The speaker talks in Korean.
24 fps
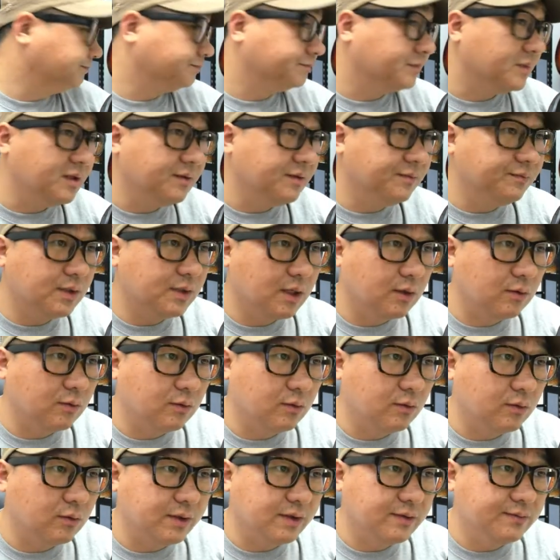if
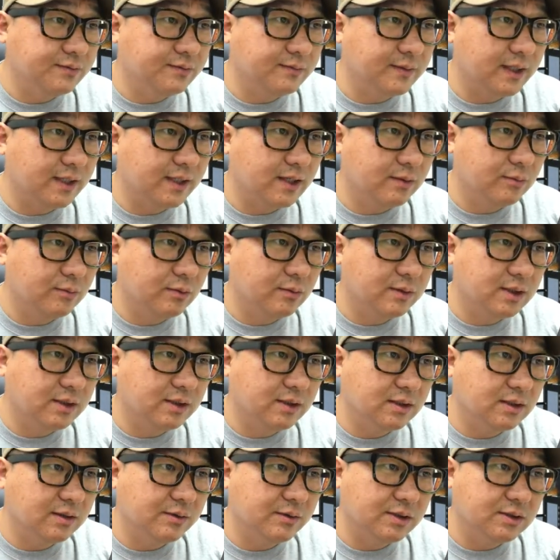나오고 if 만약 뭐뭐
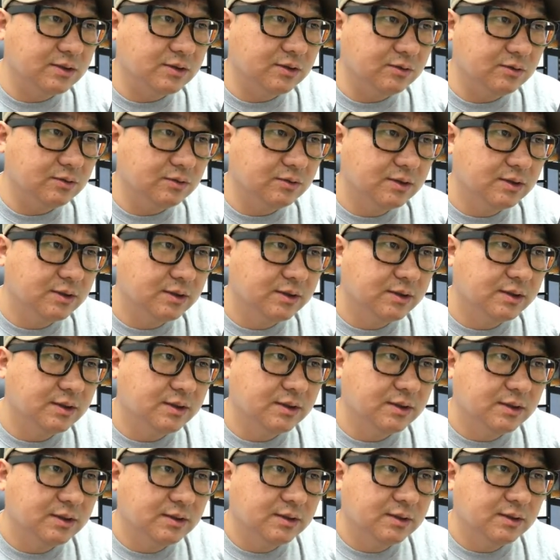한다면이죠.
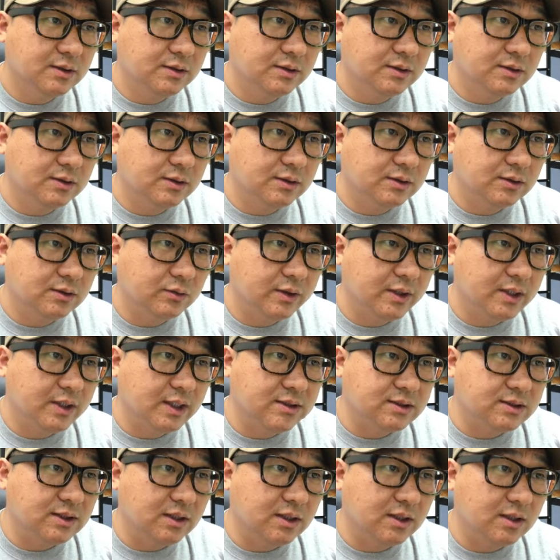
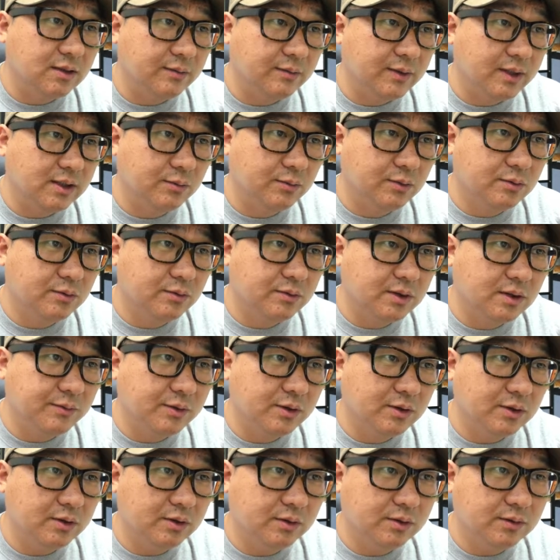여기까지가 만약
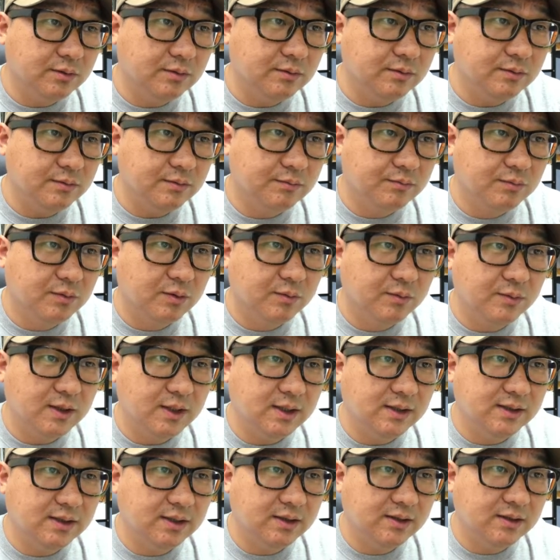뭐라면 뭐뭐
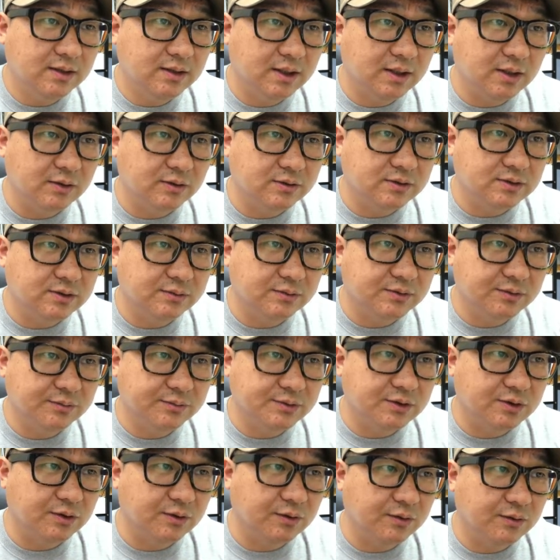할 텐데
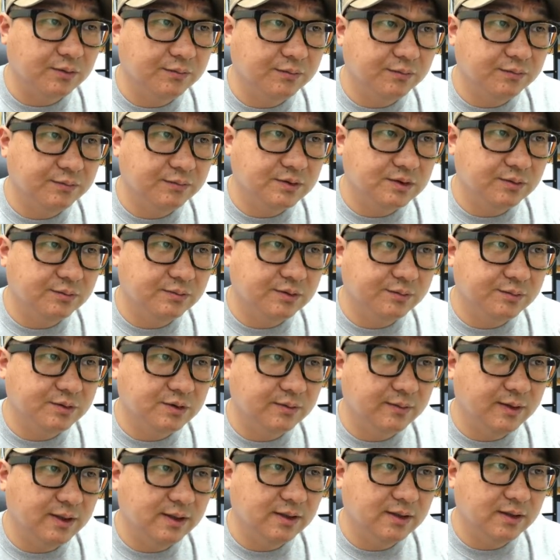점점점
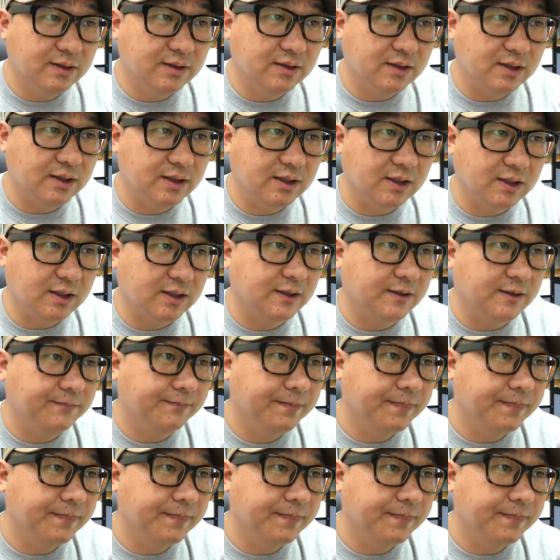점점점 할 텐데